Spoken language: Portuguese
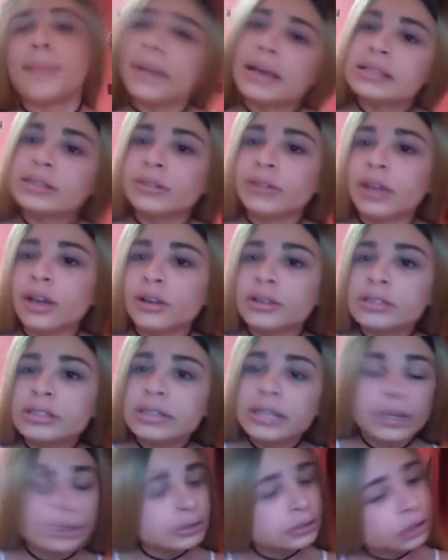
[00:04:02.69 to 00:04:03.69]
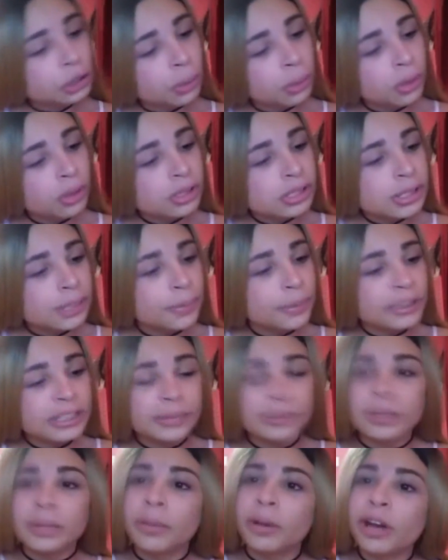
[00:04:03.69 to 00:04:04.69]
Mas não que aconteceu. Cinco tipo, minutos
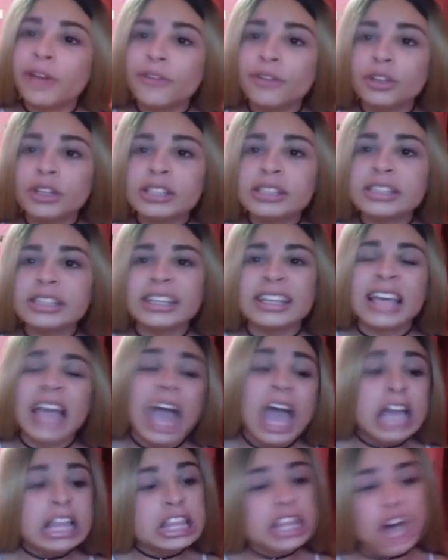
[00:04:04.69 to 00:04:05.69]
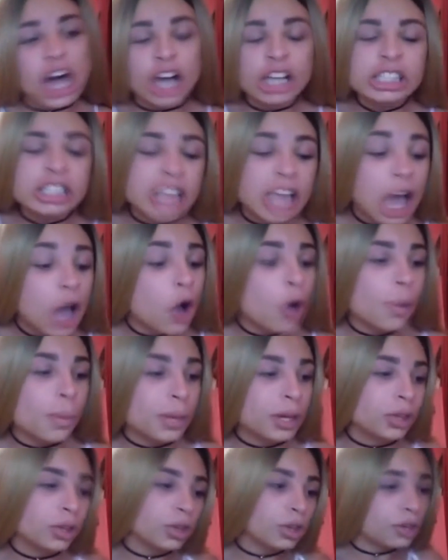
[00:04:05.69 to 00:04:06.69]
depois a menina pegou e falou assim: Nossa,
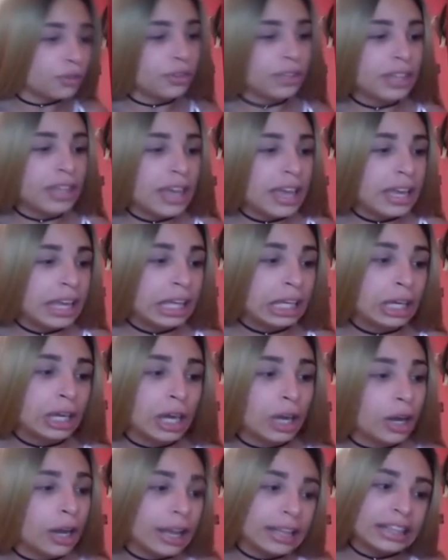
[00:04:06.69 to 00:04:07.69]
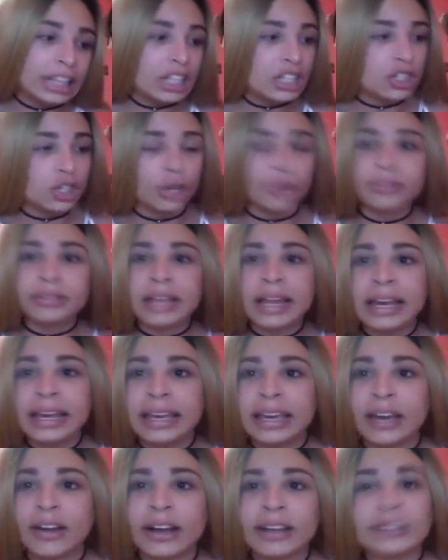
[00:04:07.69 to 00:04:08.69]
o menino que eu fiquei, ele quero catar de novo, tá
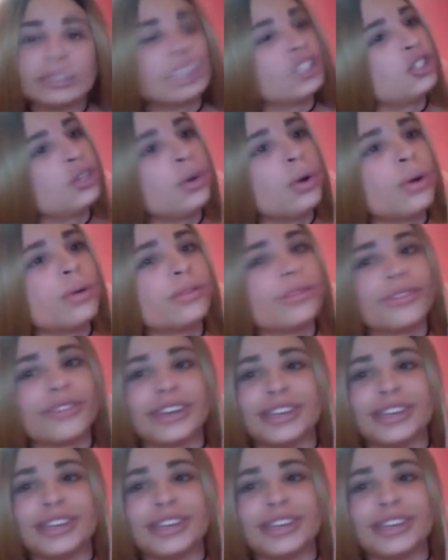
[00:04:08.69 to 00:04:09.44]
ali, quero catar de novo.